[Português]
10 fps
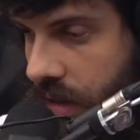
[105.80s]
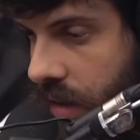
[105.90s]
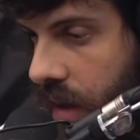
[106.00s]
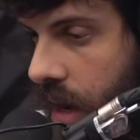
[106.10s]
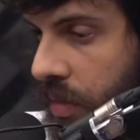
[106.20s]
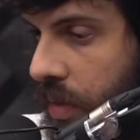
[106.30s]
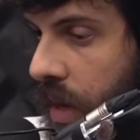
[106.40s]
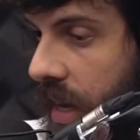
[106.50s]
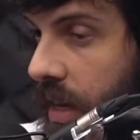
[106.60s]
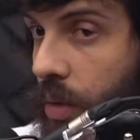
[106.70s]
Amo esse
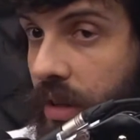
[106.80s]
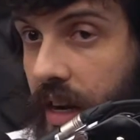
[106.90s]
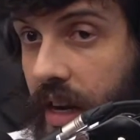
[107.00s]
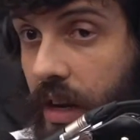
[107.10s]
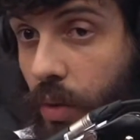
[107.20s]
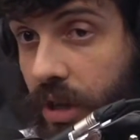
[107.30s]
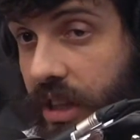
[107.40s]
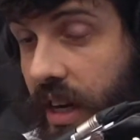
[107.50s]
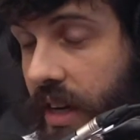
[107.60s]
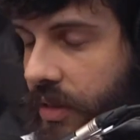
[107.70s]
moleque. Encontrei ele hoje
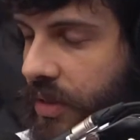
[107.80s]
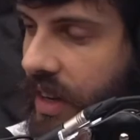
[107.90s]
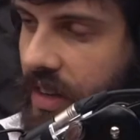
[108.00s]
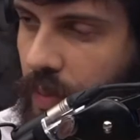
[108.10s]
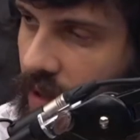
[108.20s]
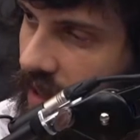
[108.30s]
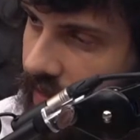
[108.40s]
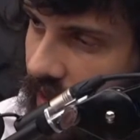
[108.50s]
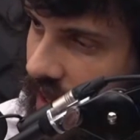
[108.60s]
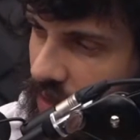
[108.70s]
na. Não sei nem se poderia
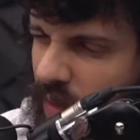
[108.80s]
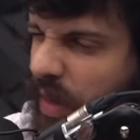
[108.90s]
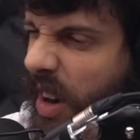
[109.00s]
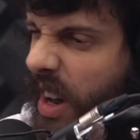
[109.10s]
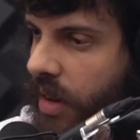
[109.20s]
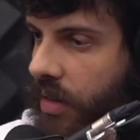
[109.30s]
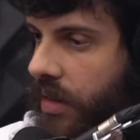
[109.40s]
falar isso, não vou falar não.